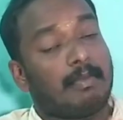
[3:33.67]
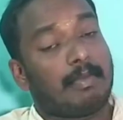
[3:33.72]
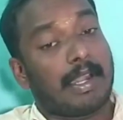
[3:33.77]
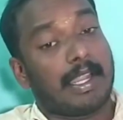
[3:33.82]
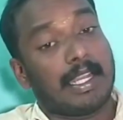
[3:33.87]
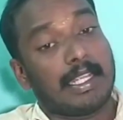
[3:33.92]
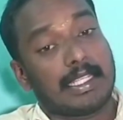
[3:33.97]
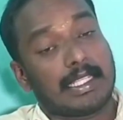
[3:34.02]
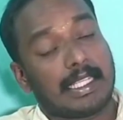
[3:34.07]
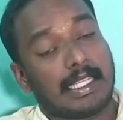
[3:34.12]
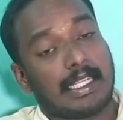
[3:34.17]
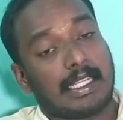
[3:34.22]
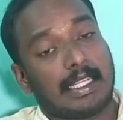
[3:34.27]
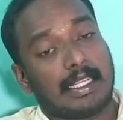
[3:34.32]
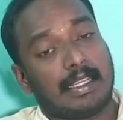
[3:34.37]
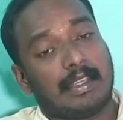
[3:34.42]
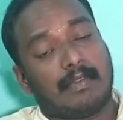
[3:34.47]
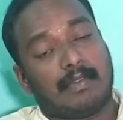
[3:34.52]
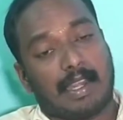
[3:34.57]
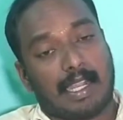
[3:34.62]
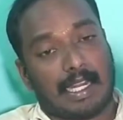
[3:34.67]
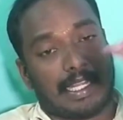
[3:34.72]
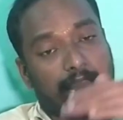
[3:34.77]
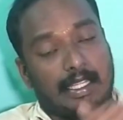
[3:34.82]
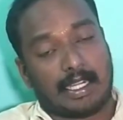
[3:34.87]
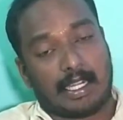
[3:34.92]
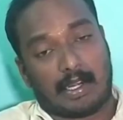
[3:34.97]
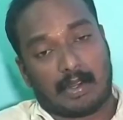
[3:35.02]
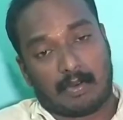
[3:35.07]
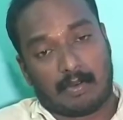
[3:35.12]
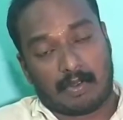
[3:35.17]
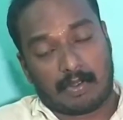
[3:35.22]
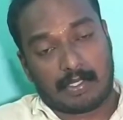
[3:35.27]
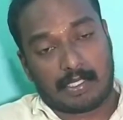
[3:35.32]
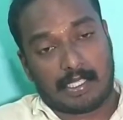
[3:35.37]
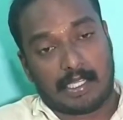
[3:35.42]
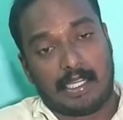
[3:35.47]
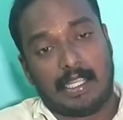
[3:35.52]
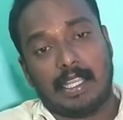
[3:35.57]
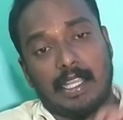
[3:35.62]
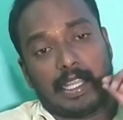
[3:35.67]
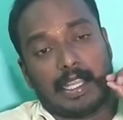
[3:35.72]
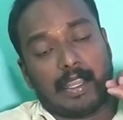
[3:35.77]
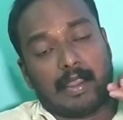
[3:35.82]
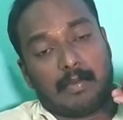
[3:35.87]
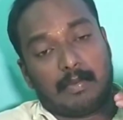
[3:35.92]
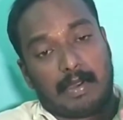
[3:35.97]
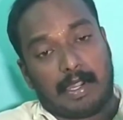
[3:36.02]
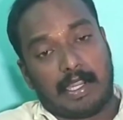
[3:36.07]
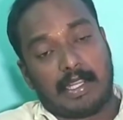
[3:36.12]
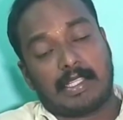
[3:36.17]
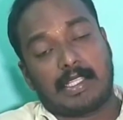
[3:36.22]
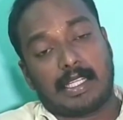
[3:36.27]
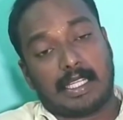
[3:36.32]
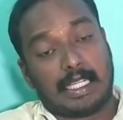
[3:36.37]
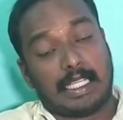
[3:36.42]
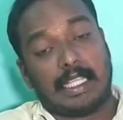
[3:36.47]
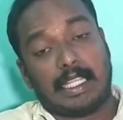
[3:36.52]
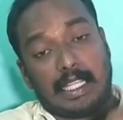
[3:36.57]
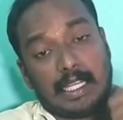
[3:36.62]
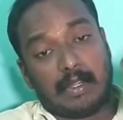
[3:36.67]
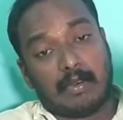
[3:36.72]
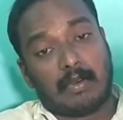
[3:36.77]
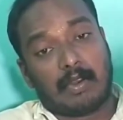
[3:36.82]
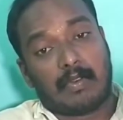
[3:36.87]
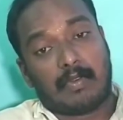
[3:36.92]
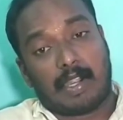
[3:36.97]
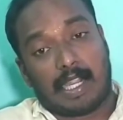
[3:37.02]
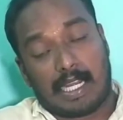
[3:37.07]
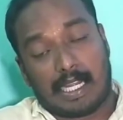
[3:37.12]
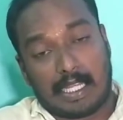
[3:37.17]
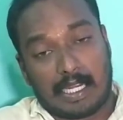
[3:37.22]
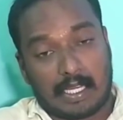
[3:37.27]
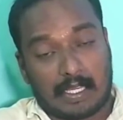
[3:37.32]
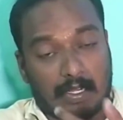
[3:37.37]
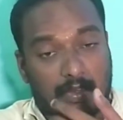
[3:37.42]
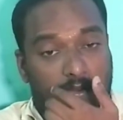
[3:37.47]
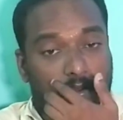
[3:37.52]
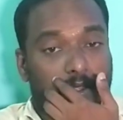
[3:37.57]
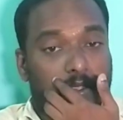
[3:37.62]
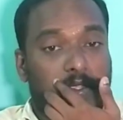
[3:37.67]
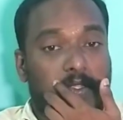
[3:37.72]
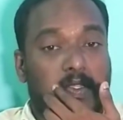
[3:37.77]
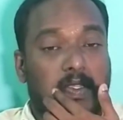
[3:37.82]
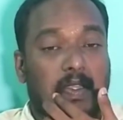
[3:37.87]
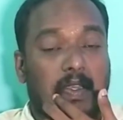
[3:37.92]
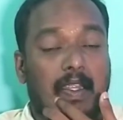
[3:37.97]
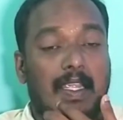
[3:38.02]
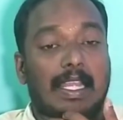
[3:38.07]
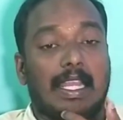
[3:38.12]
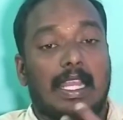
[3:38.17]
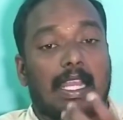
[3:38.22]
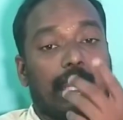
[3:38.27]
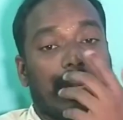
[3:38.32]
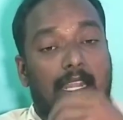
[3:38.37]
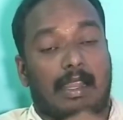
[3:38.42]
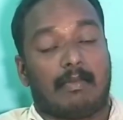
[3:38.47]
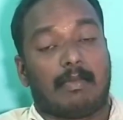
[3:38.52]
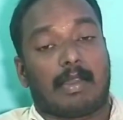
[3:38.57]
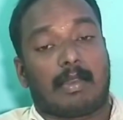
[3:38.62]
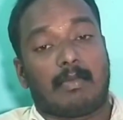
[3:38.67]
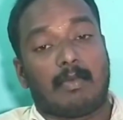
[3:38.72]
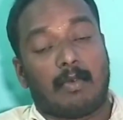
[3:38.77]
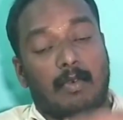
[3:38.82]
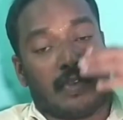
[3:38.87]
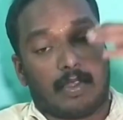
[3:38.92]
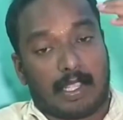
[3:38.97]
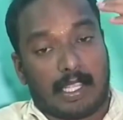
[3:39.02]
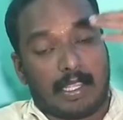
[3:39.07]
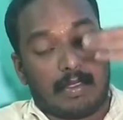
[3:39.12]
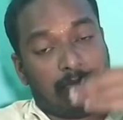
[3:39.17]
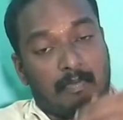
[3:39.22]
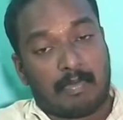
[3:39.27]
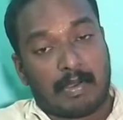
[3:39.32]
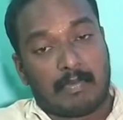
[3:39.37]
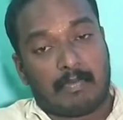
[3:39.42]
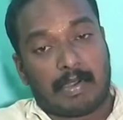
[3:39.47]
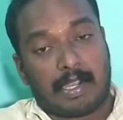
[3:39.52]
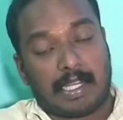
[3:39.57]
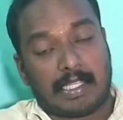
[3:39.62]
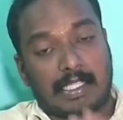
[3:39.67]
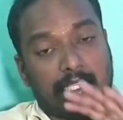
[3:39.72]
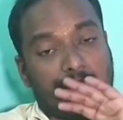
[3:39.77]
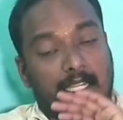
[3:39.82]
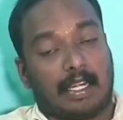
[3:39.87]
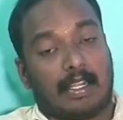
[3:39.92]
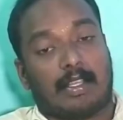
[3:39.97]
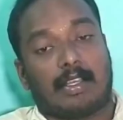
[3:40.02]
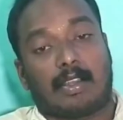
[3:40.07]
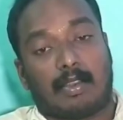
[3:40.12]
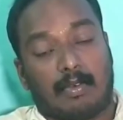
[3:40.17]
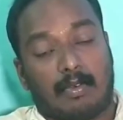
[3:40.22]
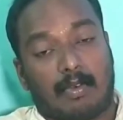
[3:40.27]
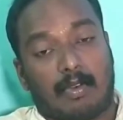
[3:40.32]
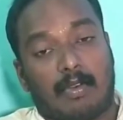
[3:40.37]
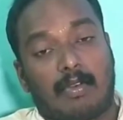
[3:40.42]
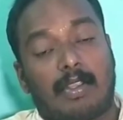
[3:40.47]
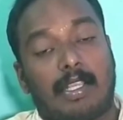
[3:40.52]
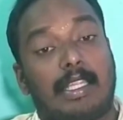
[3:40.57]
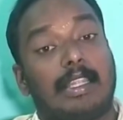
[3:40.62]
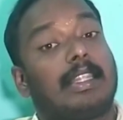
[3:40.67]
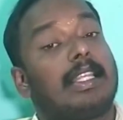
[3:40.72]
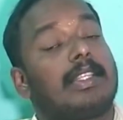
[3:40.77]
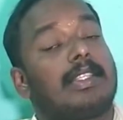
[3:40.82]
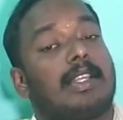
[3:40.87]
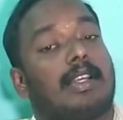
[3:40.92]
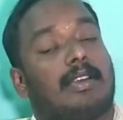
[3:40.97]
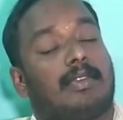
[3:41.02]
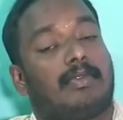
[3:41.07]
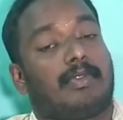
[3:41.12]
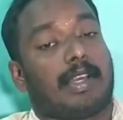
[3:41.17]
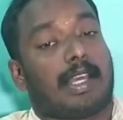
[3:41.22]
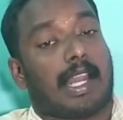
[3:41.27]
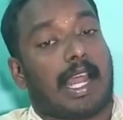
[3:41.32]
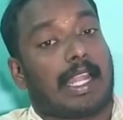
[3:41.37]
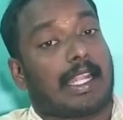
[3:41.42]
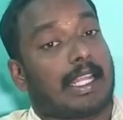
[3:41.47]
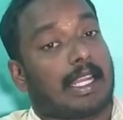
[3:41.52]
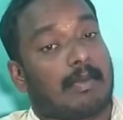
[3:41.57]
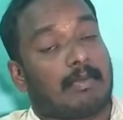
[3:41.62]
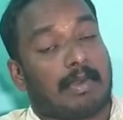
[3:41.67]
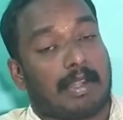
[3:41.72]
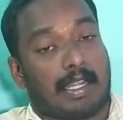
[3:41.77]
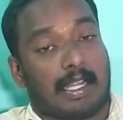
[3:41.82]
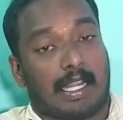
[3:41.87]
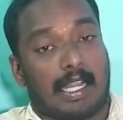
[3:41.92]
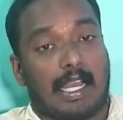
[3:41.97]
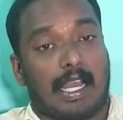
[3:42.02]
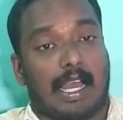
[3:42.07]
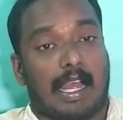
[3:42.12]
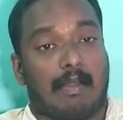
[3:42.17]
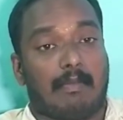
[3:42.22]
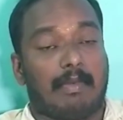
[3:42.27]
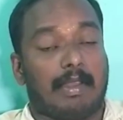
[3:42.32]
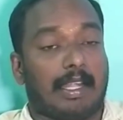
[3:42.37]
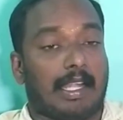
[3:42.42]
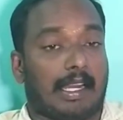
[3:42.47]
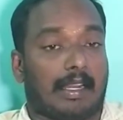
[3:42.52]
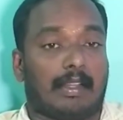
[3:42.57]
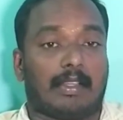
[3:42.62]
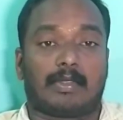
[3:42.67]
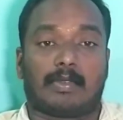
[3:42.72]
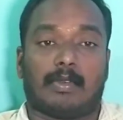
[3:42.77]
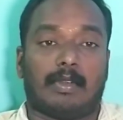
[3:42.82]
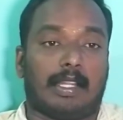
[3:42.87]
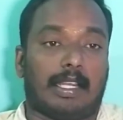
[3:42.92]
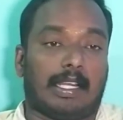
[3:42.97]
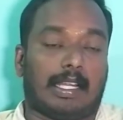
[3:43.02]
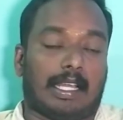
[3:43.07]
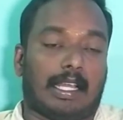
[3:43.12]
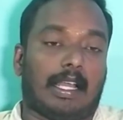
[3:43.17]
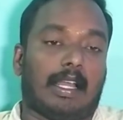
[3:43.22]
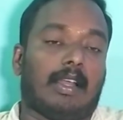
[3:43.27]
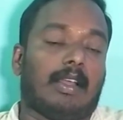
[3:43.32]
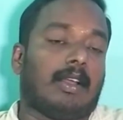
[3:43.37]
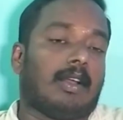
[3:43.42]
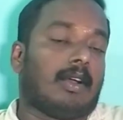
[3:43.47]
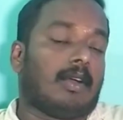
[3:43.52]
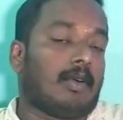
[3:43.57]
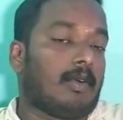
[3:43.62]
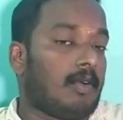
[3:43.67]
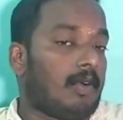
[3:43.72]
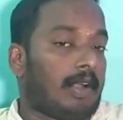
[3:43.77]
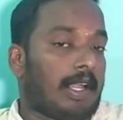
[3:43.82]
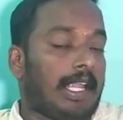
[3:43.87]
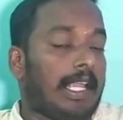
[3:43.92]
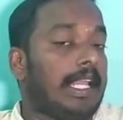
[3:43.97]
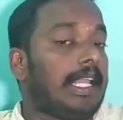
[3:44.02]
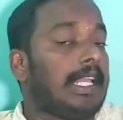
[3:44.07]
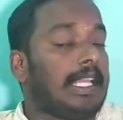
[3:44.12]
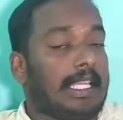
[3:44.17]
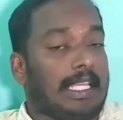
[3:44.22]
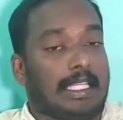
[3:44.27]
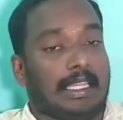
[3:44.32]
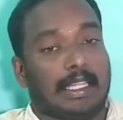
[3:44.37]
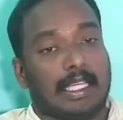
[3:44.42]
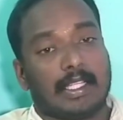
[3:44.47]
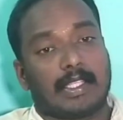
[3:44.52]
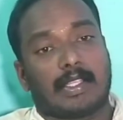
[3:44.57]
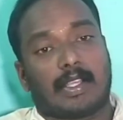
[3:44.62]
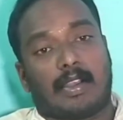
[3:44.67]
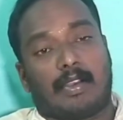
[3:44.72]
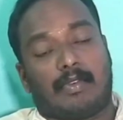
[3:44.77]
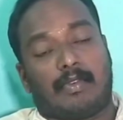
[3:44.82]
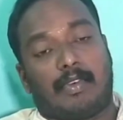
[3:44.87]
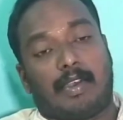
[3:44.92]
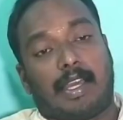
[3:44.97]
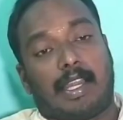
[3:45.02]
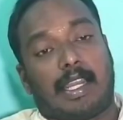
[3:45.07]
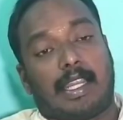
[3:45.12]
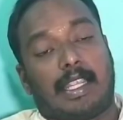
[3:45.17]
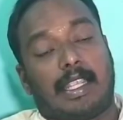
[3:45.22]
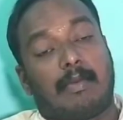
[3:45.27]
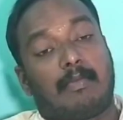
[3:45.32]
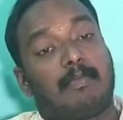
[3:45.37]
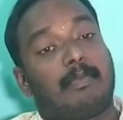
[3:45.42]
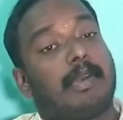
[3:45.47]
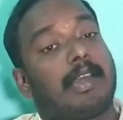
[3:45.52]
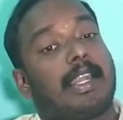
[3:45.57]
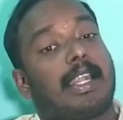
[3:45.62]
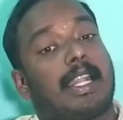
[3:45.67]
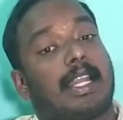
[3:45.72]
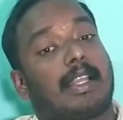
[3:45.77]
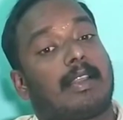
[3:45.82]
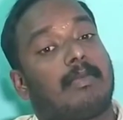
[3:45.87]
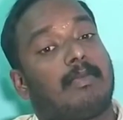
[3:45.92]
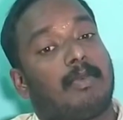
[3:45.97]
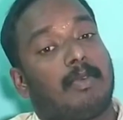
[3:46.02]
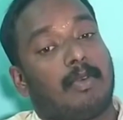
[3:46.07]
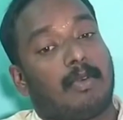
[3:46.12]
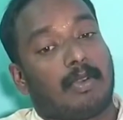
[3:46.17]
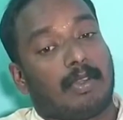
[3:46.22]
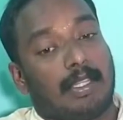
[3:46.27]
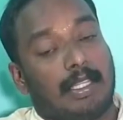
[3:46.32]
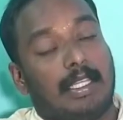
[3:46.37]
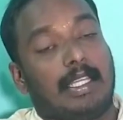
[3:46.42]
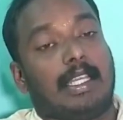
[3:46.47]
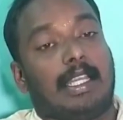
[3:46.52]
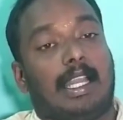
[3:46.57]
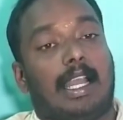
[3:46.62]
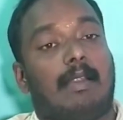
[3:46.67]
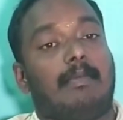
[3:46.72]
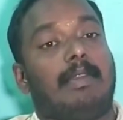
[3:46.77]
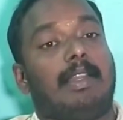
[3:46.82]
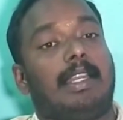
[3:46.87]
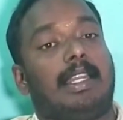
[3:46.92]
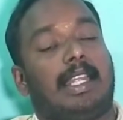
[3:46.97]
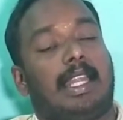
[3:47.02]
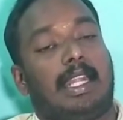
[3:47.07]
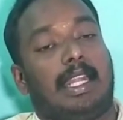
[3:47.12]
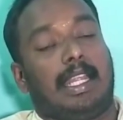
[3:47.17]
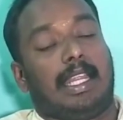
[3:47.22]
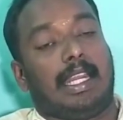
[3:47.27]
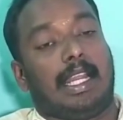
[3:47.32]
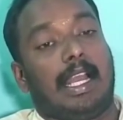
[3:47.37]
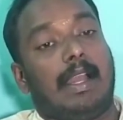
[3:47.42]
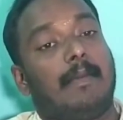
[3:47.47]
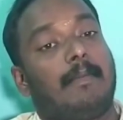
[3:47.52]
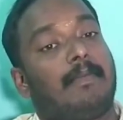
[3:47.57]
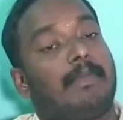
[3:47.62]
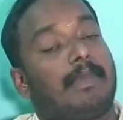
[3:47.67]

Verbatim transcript: படிச்சுட்டு வேலை தேடுறவங்களுக்கும் சரி படிச்சுட்டு இன்னொரு வேலையில் இருக்கிறவங்களுக்கும் சரி நம்பர் மூணு இப்போ படிச்சுக்கிட்டு இருக்கிறவங்களும் இந்த ஜாப் ஃபேர் அட்டன் பண்ணலாம் அப்படின்றத சொல்லியிருக்காங்க ஓகே இந்த ஜாப் ஃபேர் எப்போ நடக்க போகுது அப்படின்னு கேட்டிங்கன்னா